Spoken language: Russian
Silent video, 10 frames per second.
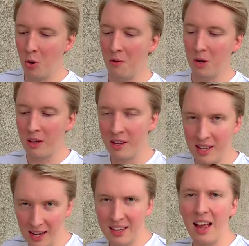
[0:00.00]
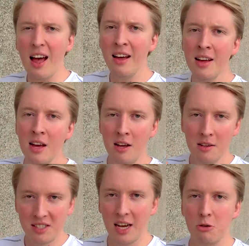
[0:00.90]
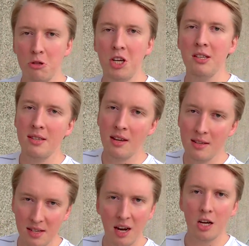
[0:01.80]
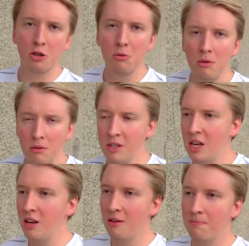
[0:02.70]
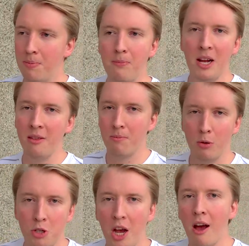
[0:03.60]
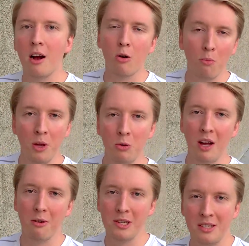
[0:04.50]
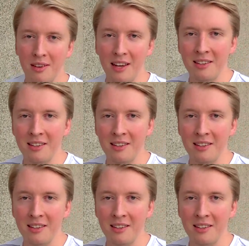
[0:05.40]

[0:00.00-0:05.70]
Но вот иногда, скажу честно, захожу и, блин, получаю огромное удовольствие.